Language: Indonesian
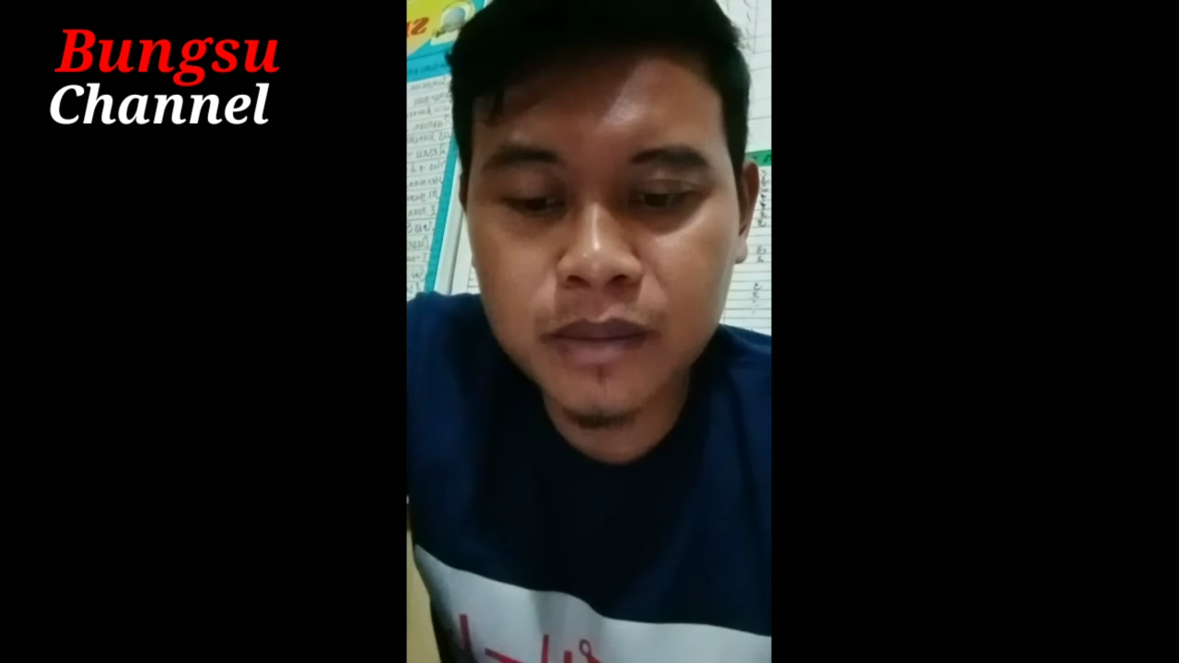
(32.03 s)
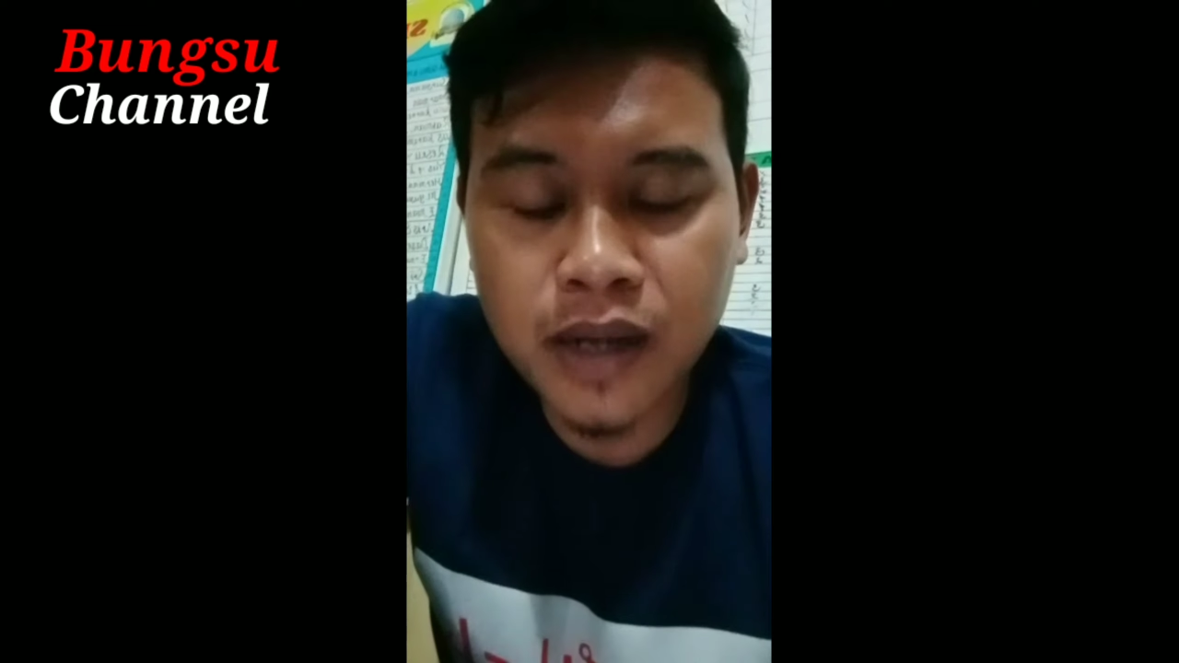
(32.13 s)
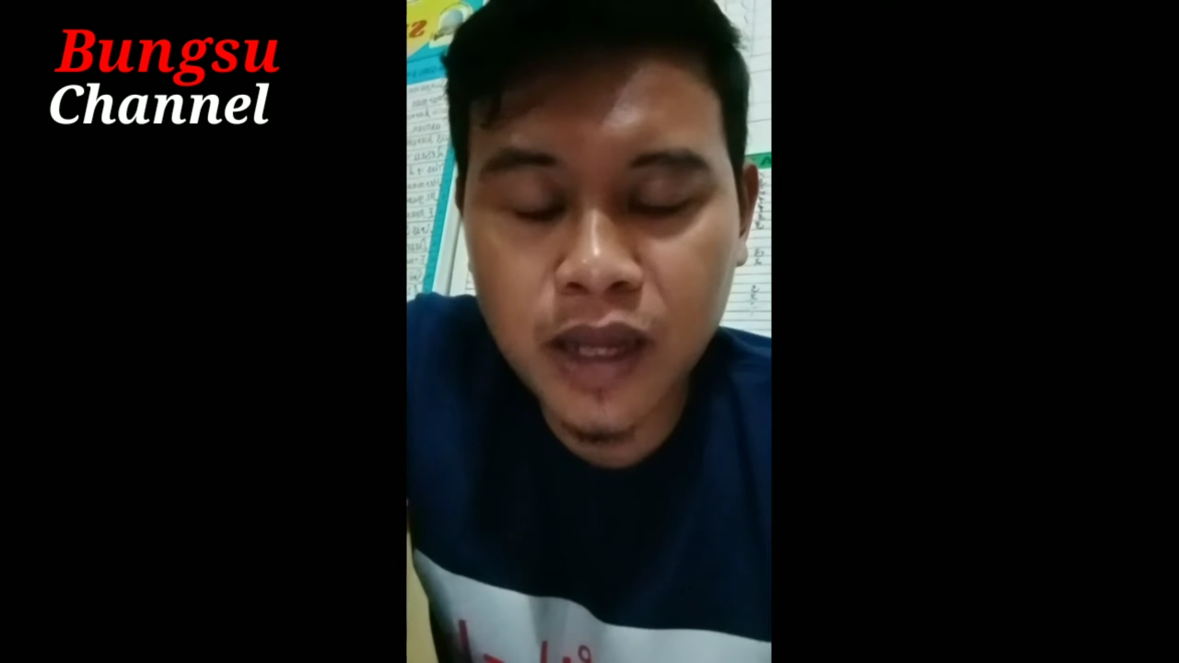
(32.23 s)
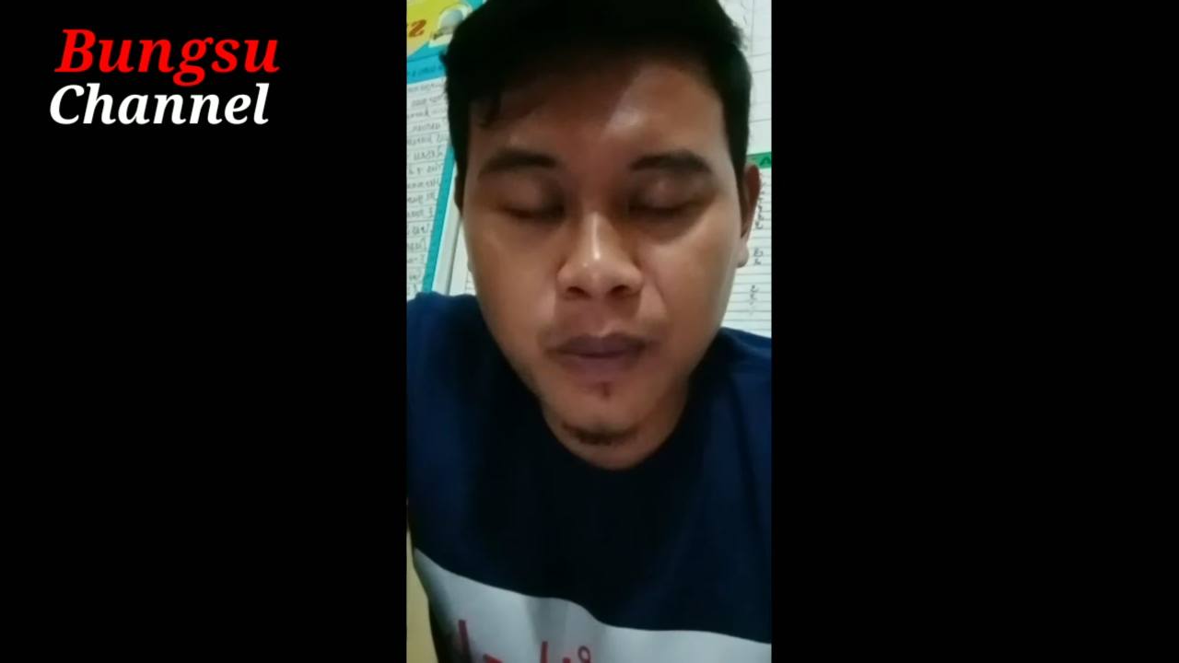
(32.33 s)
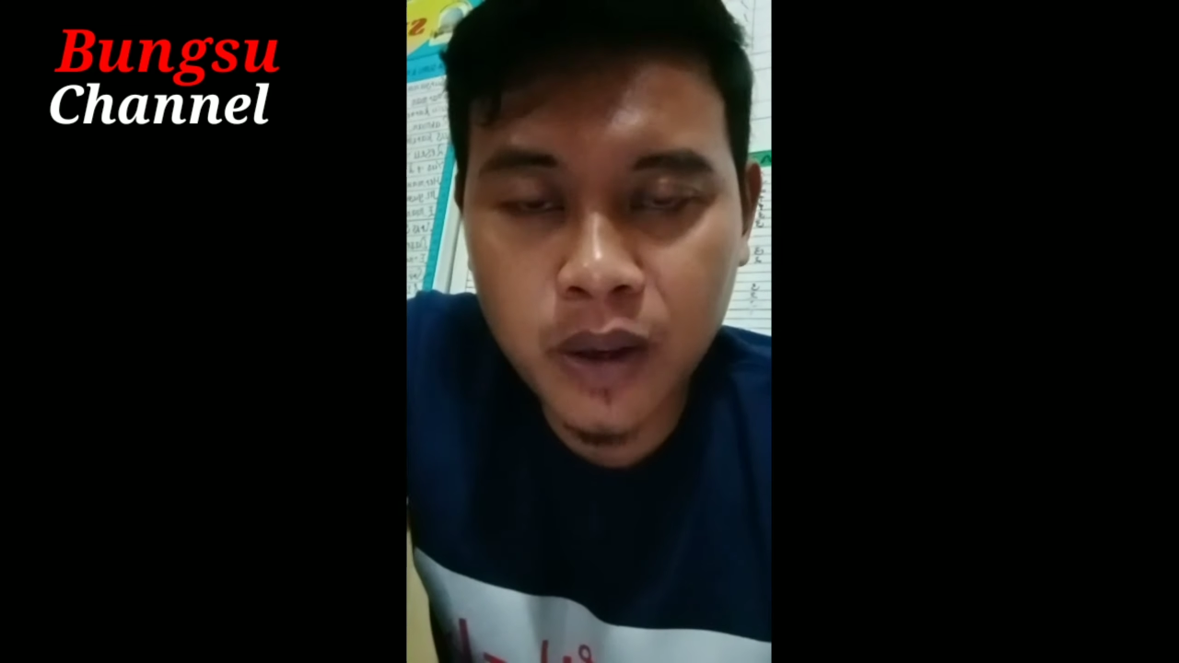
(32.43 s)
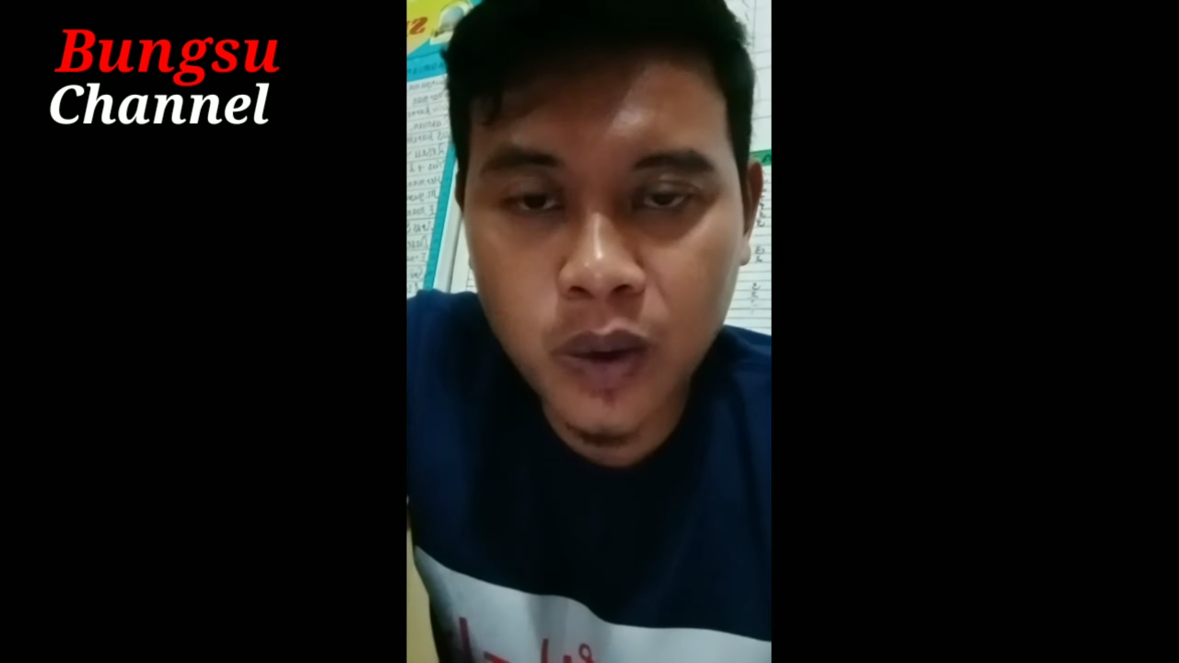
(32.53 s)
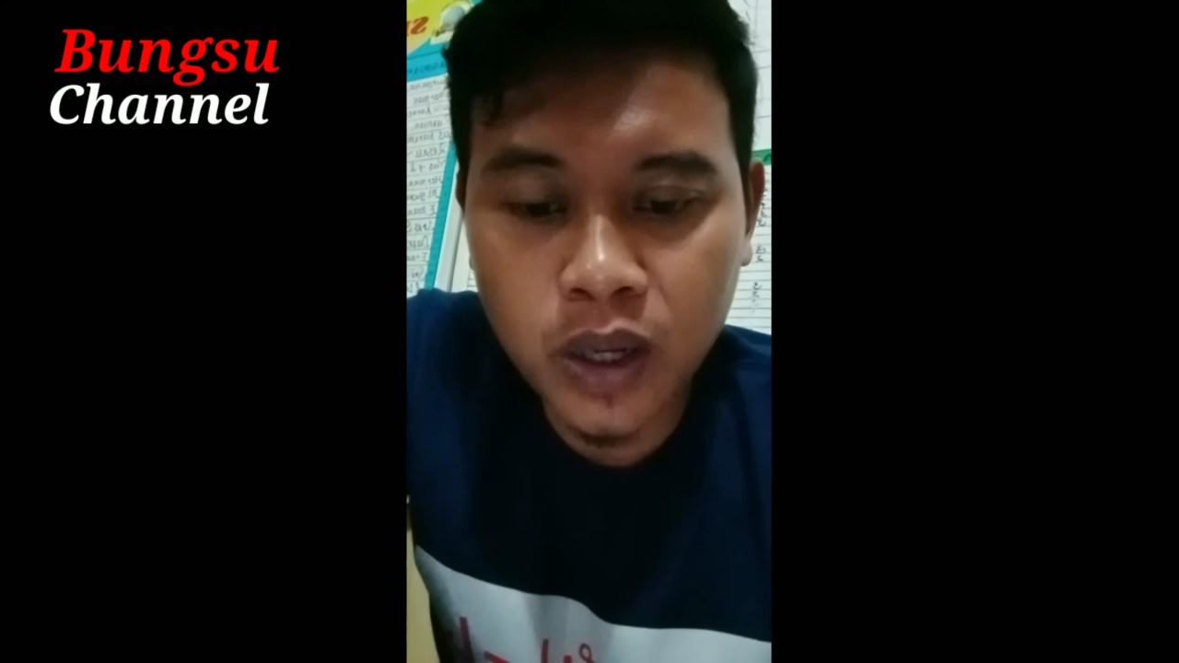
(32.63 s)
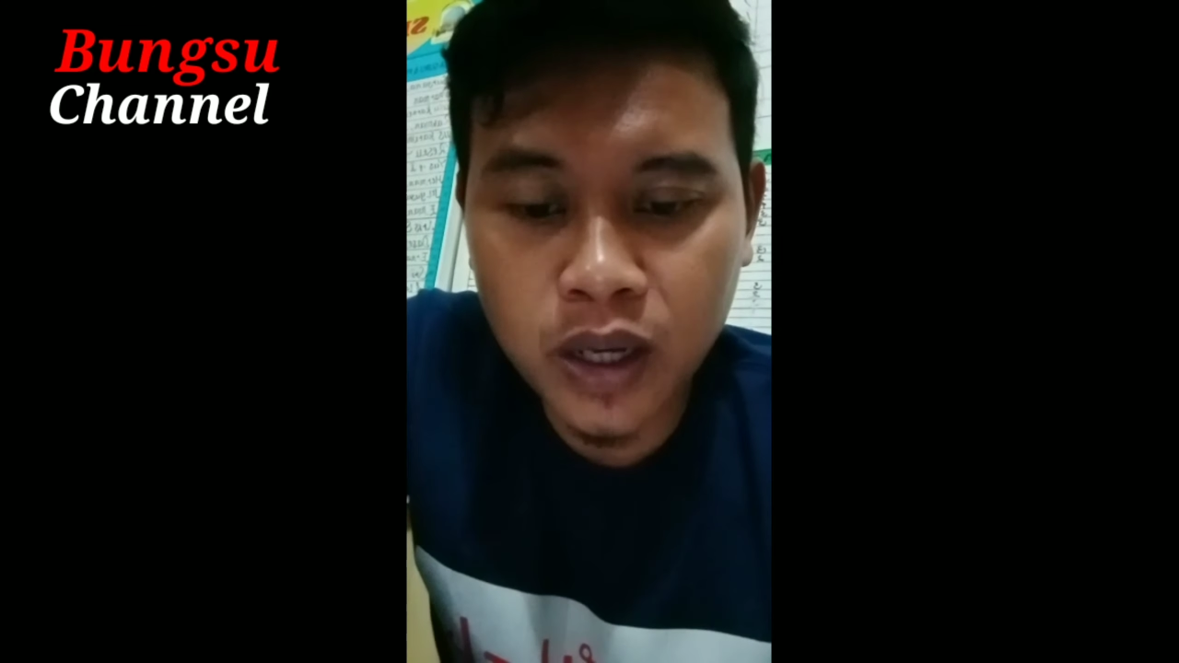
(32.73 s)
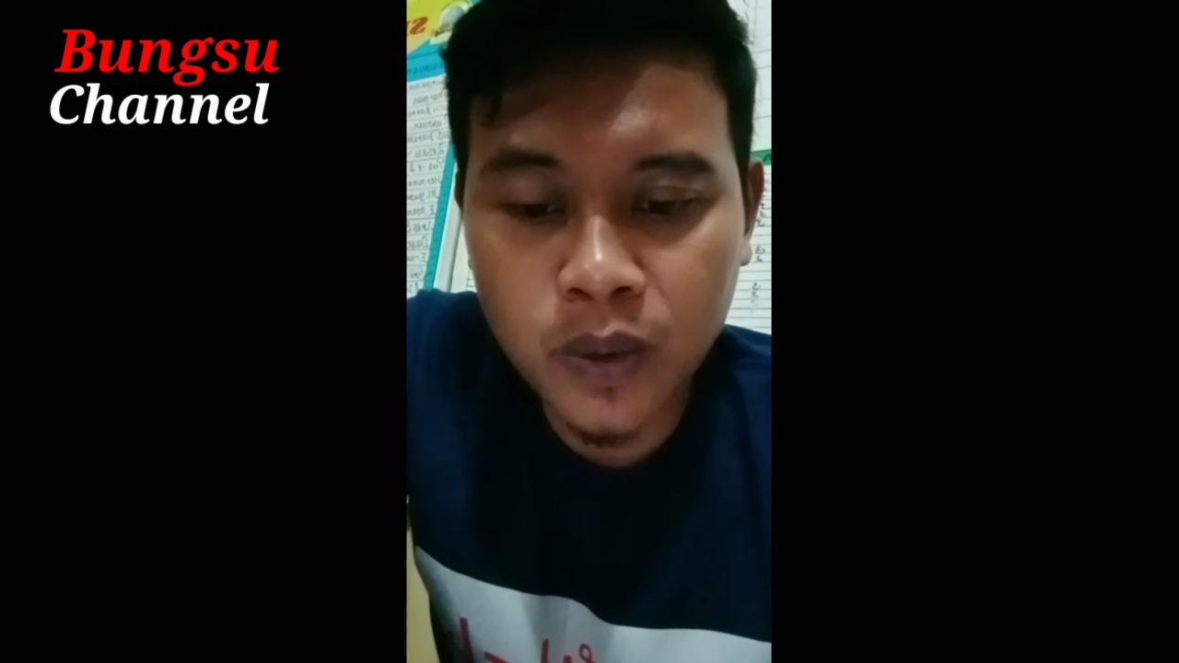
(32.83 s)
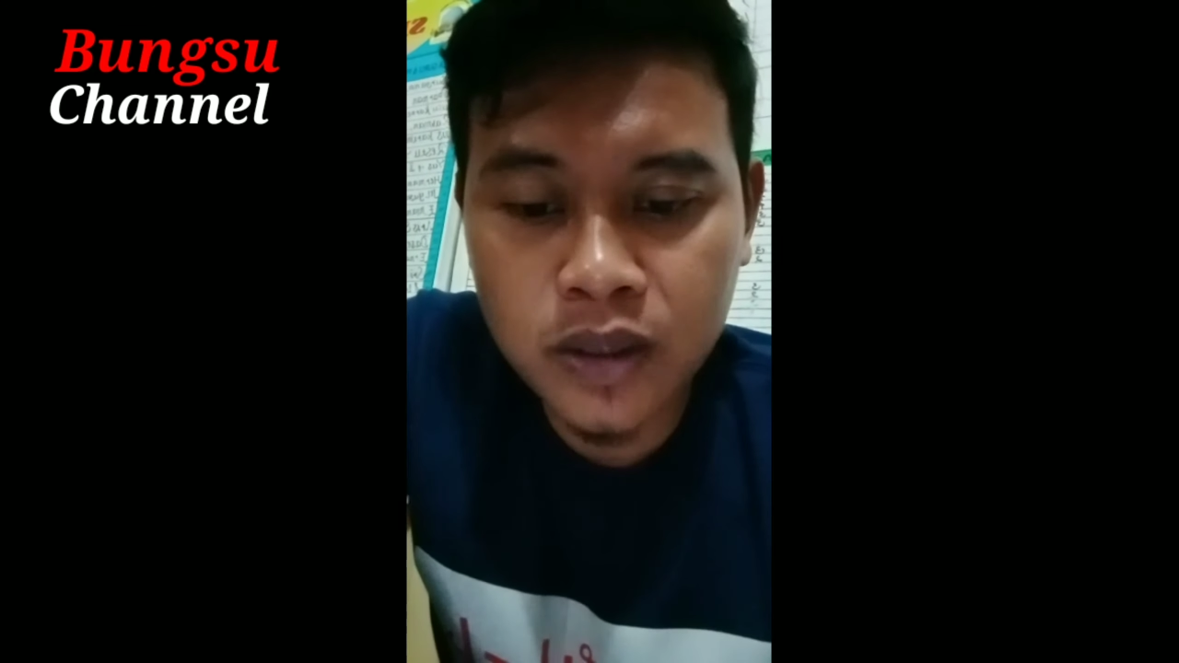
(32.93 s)
malam
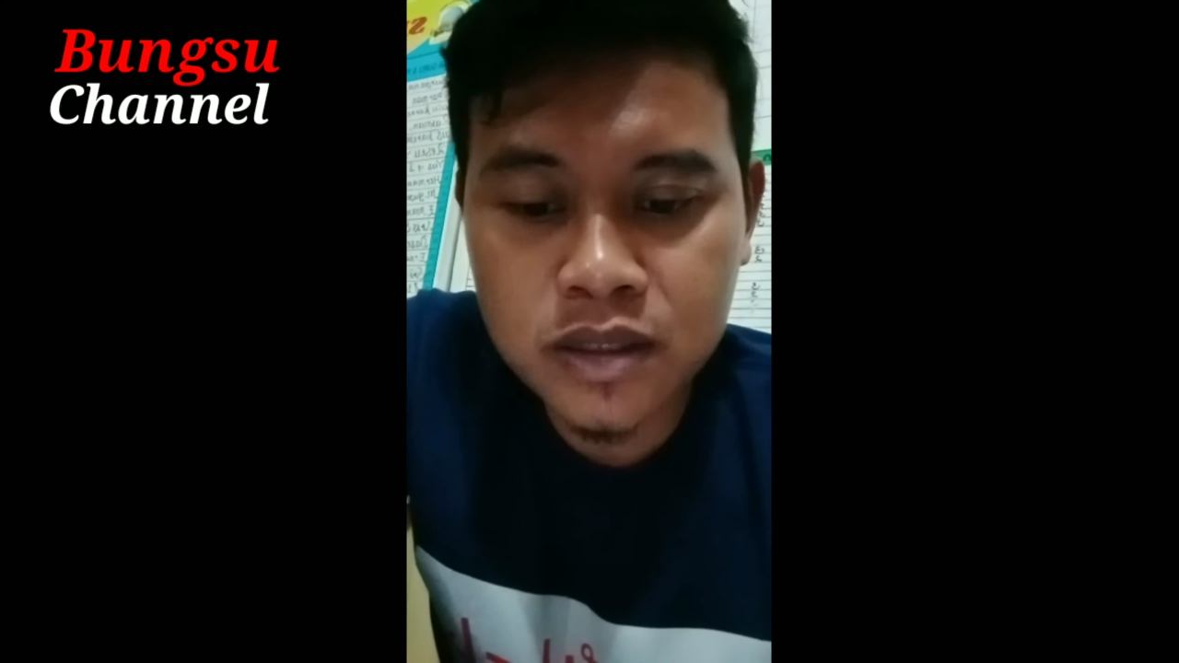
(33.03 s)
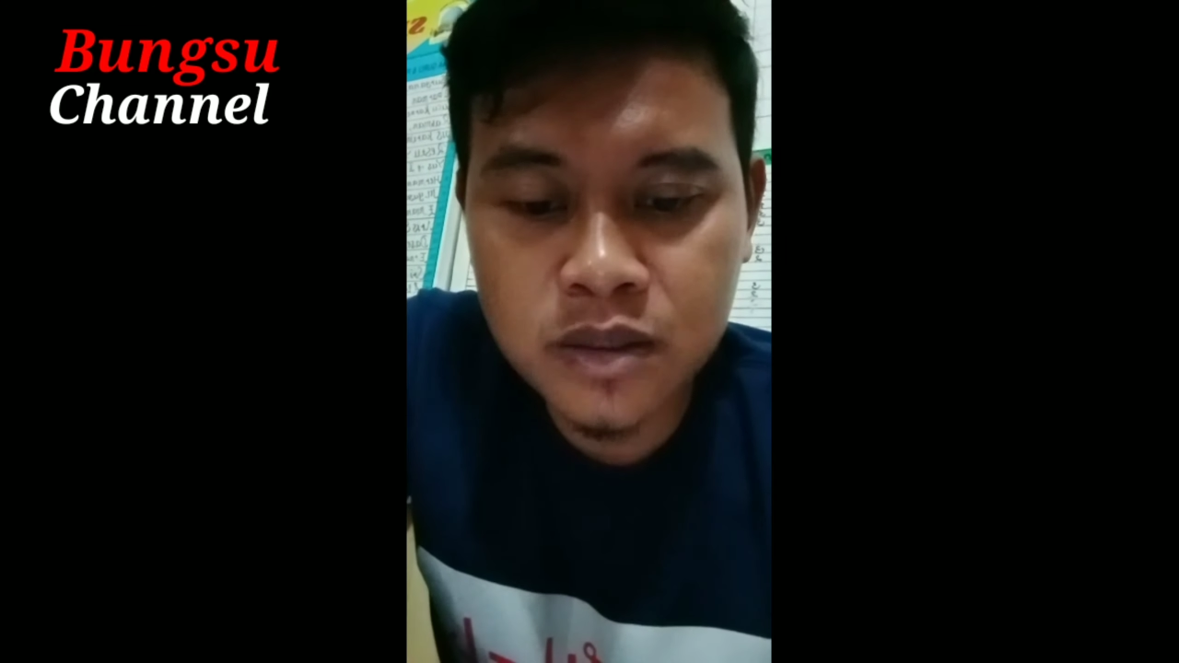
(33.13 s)
kawan-kawan